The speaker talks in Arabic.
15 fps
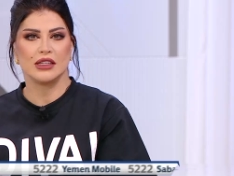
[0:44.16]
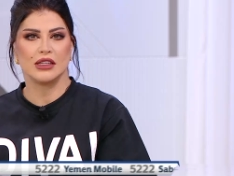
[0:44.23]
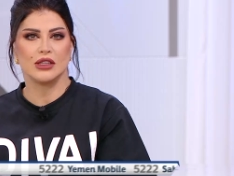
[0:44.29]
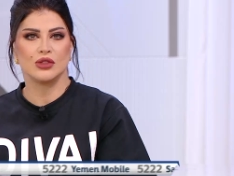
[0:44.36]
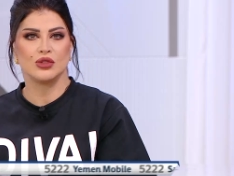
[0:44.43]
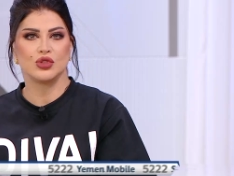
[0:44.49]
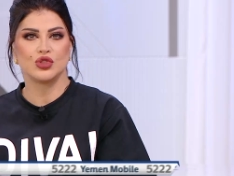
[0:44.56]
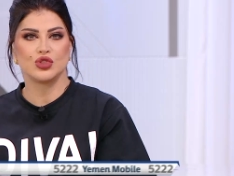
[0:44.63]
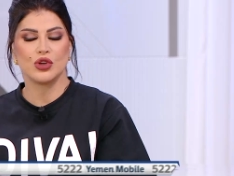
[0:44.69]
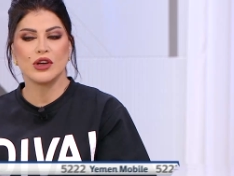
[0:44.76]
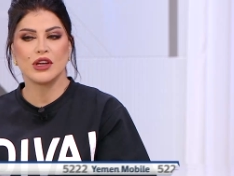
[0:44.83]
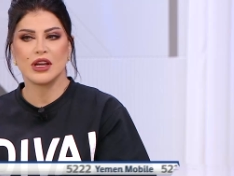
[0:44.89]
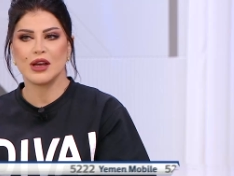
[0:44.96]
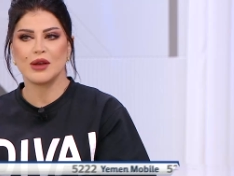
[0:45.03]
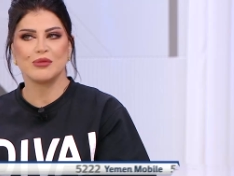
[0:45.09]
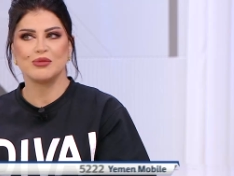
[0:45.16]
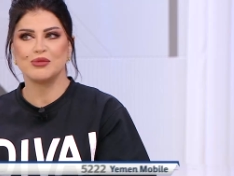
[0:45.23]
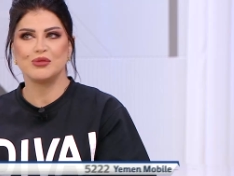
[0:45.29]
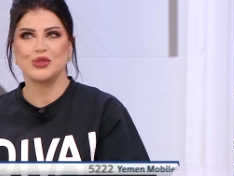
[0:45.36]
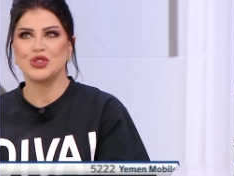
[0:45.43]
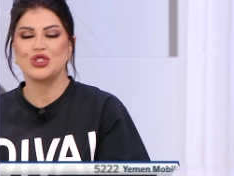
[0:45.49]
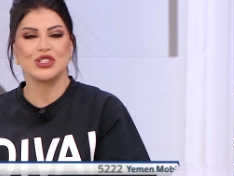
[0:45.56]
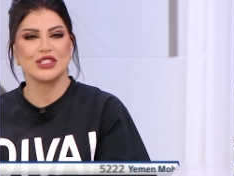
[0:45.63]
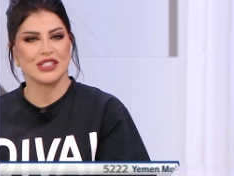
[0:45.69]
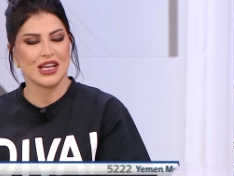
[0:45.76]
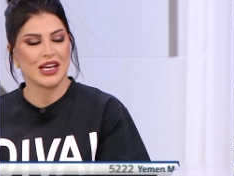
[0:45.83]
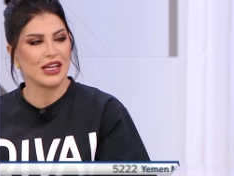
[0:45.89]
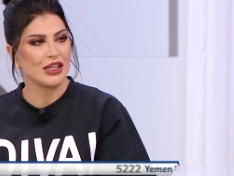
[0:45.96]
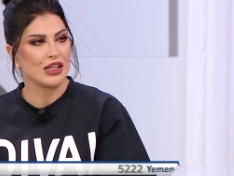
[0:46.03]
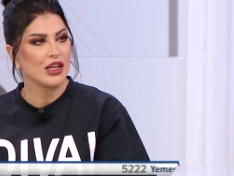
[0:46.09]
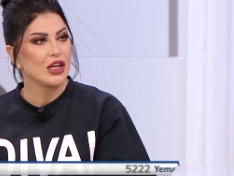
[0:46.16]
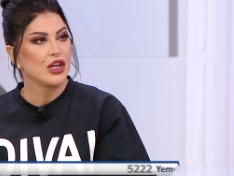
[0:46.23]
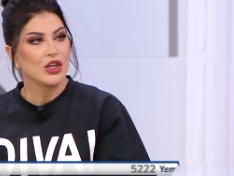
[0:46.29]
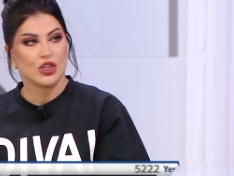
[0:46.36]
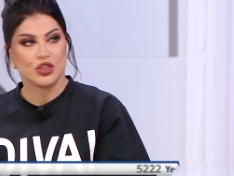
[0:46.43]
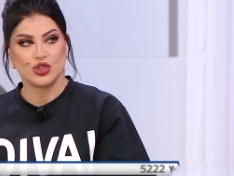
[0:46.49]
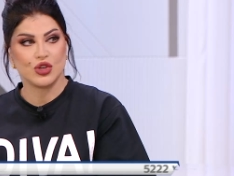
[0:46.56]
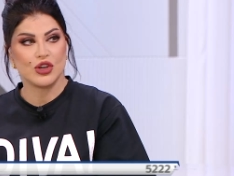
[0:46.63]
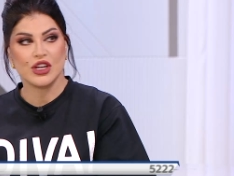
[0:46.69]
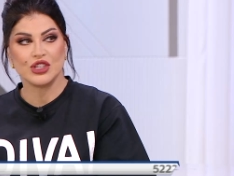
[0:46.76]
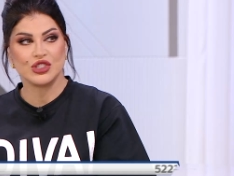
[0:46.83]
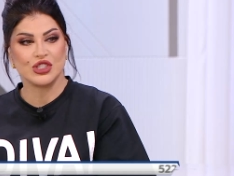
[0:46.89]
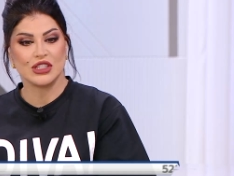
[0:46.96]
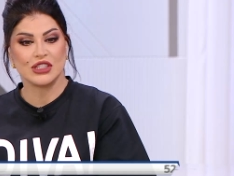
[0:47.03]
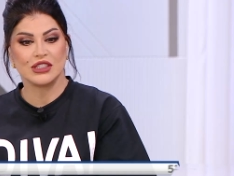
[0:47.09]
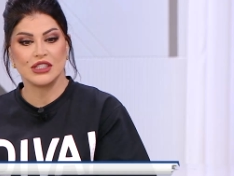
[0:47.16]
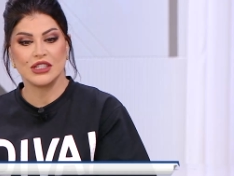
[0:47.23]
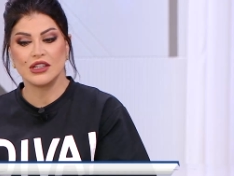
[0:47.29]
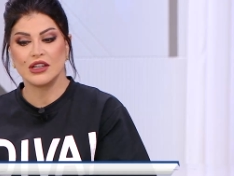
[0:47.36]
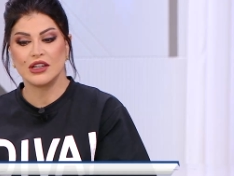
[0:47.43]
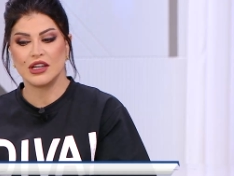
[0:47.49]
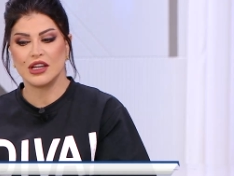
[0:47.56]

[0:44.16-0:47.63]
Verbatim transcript: لانه الشهره مش شيء سهل الشهره شيء كثير